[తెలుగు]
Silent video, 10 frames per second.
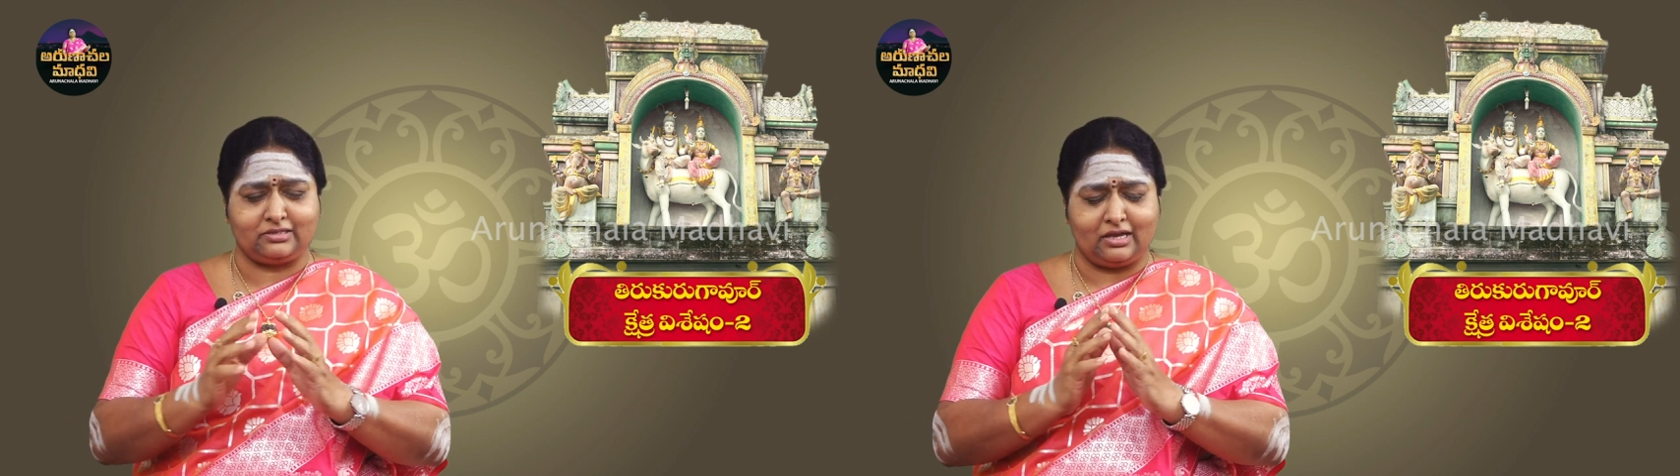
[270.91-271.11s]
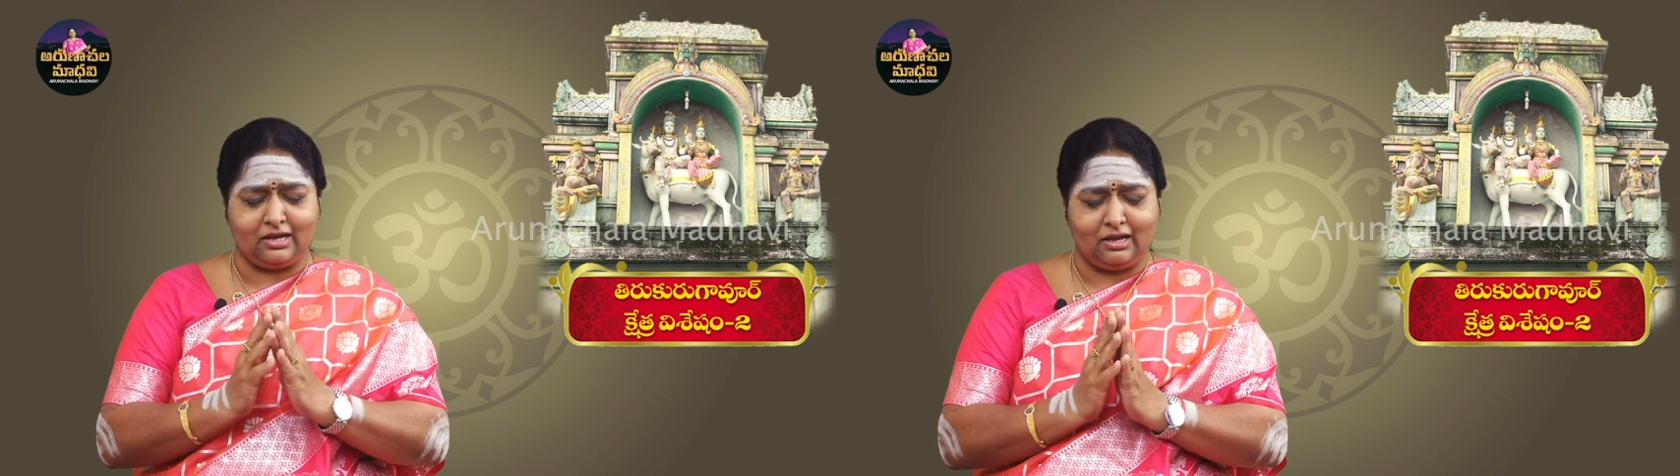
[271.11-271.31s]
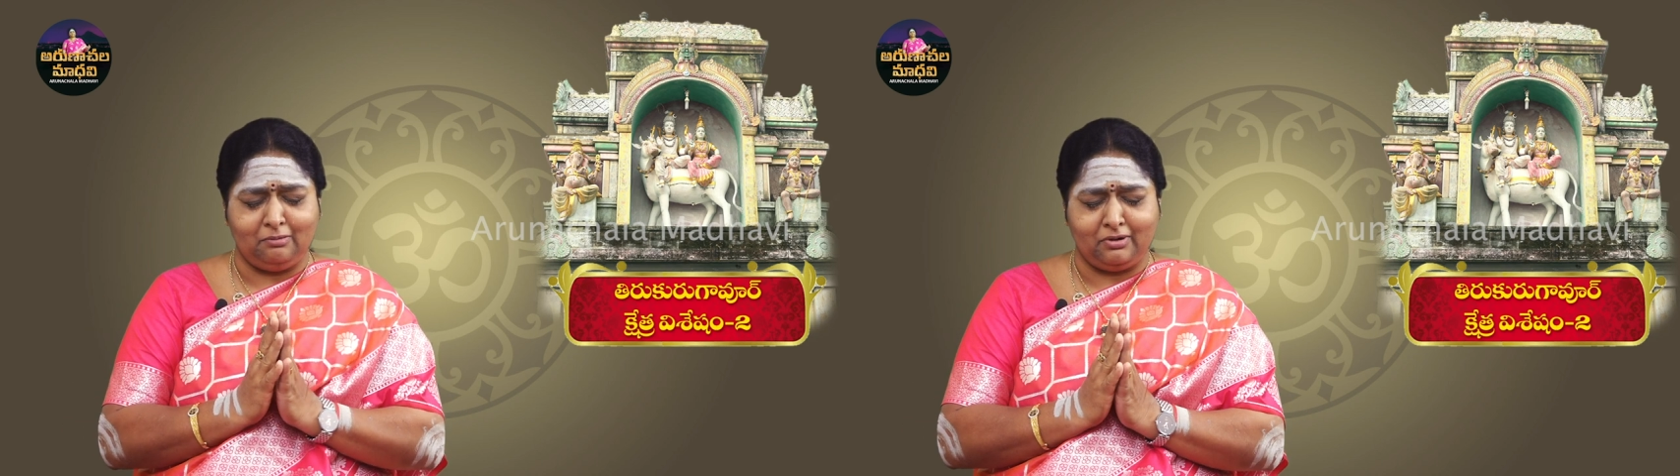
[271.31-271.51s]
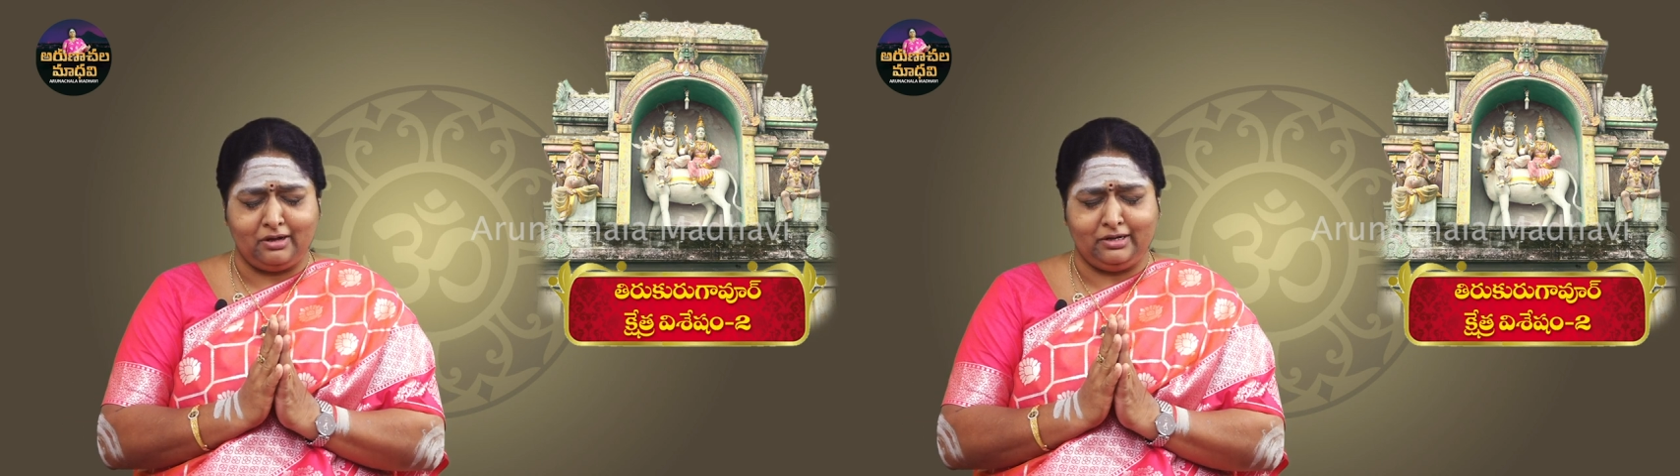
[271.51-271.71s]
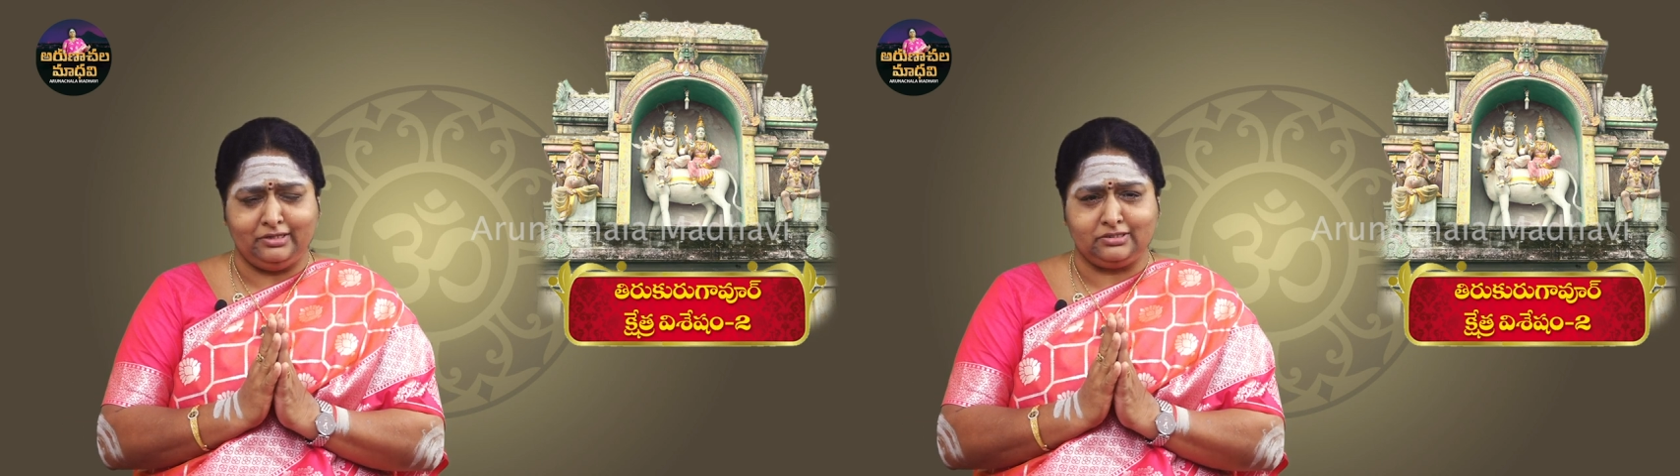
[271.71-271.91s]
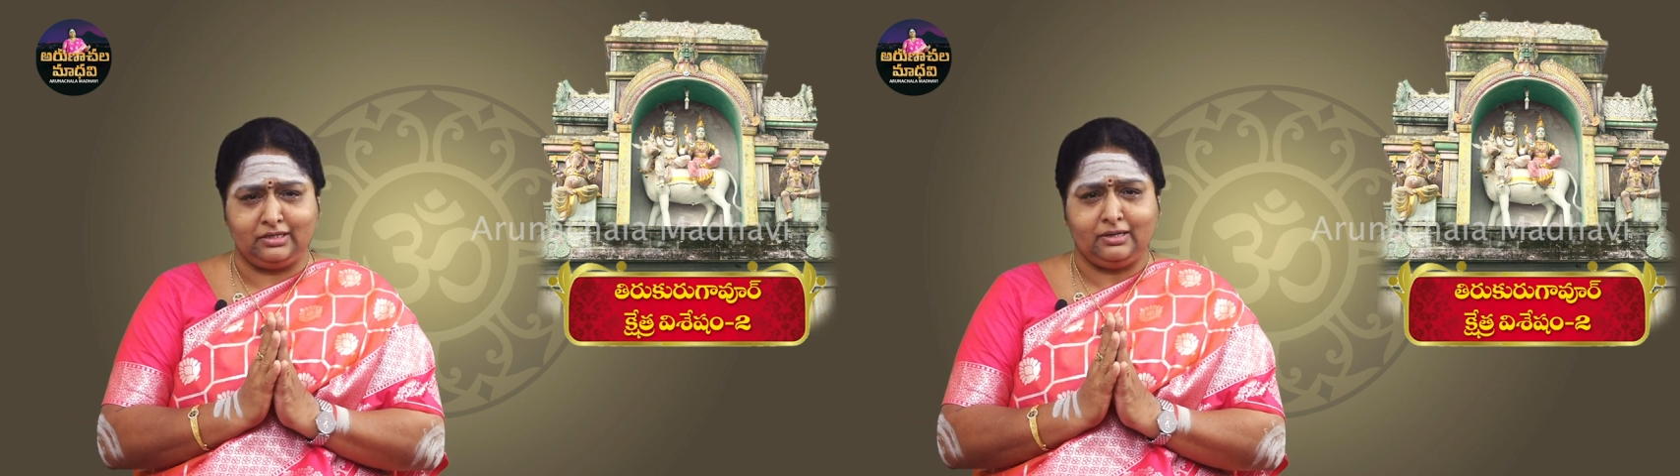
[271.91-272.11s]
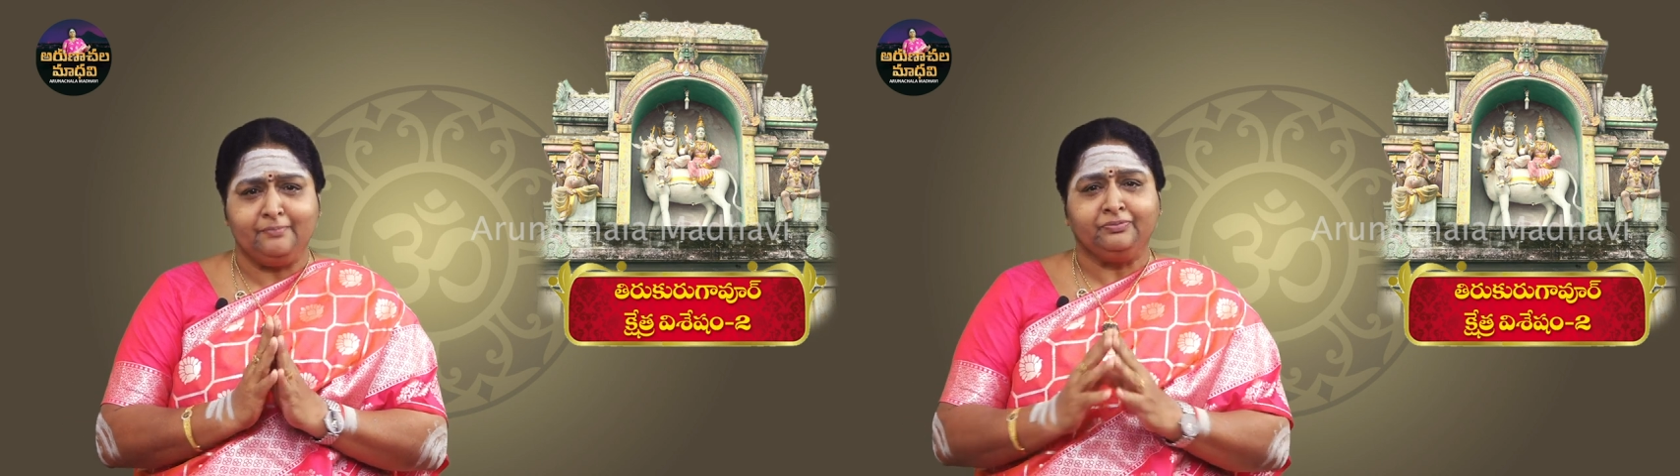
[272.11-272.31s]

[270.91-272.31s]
సంకల్పాన్ని ఇచ్చి